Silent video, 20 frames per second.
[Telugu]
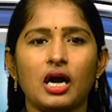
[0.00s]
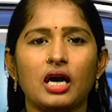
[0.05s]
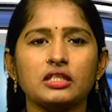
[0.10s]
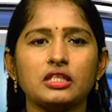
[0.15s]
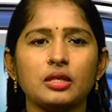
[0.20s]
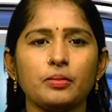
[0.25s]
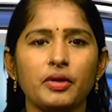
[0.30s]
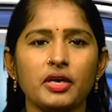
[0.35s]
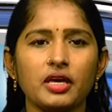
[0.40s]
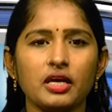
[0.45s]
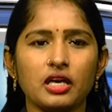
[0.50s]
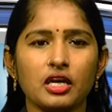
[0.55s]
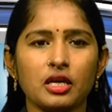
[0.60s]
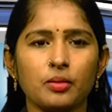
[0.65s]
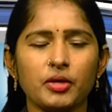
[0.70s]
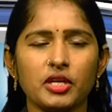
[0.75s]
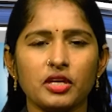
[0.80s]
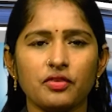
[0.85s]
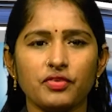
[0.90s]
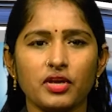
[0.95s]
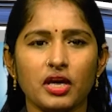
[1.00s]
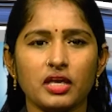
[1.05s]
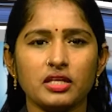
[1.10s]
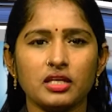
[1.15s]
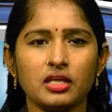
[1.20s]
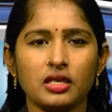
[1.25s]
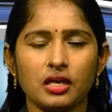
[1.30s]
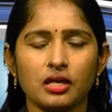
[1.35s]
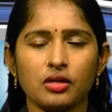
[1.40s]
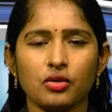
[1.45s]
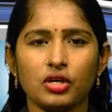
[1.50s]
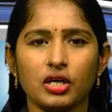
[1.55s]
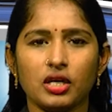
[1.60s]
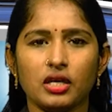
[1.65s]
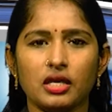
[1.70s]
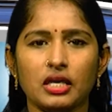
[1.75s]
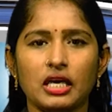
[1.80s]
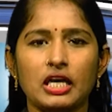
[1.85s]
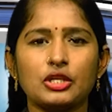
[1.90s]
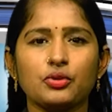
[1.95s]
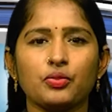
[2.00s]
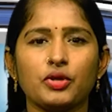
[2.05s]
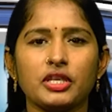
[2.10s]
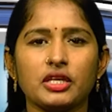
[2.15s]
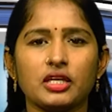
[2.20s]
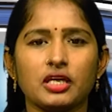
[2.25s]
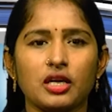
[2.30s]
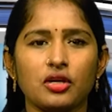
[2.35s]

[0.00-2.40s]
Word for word: అతి భయంకరమైన వ్యాధి కరోనా అటువంటి